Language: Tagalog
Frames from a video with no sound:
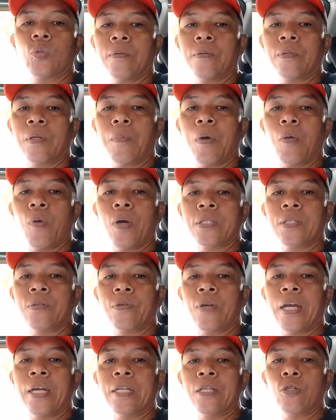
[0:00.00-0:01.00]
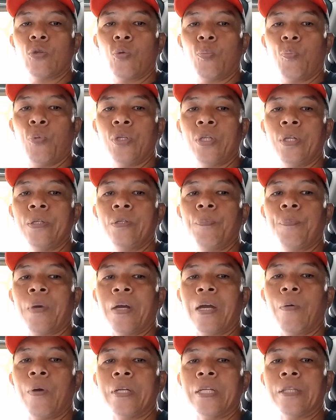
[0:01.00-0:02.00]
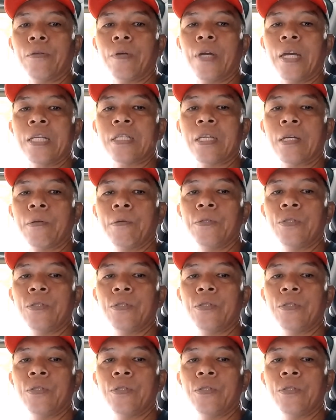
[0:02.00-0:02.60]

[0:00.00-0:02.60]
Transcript: nabawasan yung hangin so pwede nyo paggawa dito guys sa